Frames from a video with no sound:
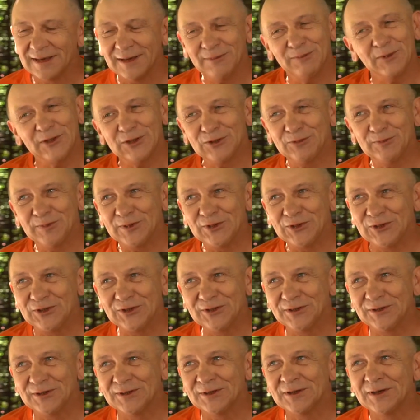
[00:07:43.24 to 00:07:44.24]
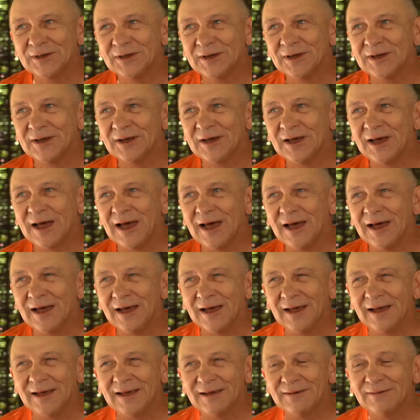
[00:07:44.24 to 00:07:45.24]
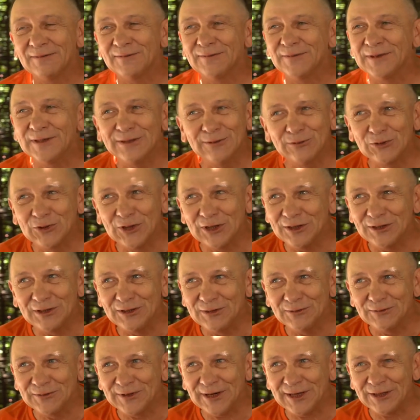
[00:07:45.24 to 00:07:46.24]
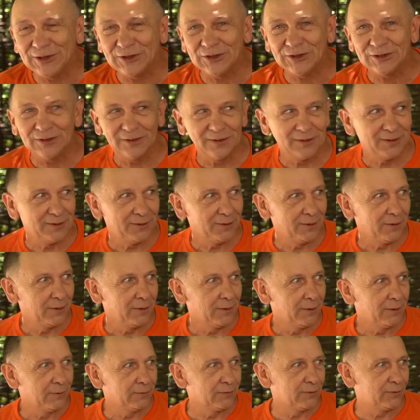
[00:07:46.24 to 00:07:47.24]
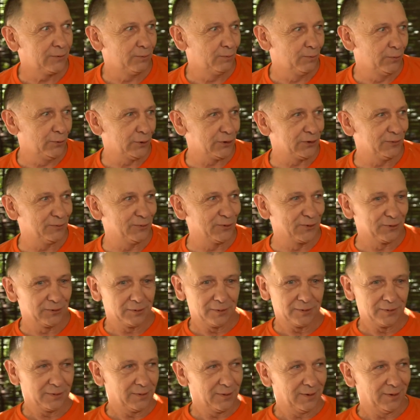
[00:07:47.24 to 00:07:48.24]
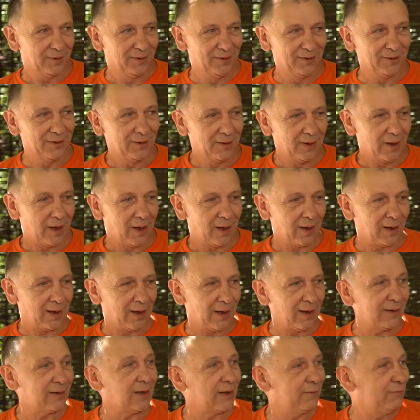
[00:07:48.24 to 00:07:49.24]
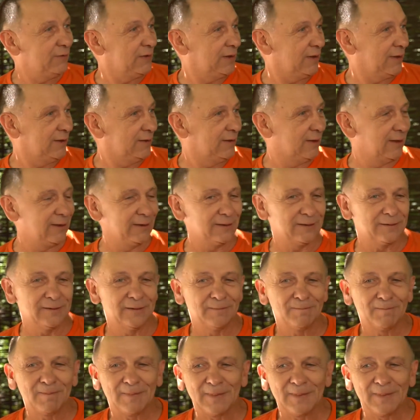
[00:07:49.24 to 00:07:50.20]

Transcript: я прошу прощения, а вы случайно не врач? Он говорит, боже мой, а, а как вы догадались?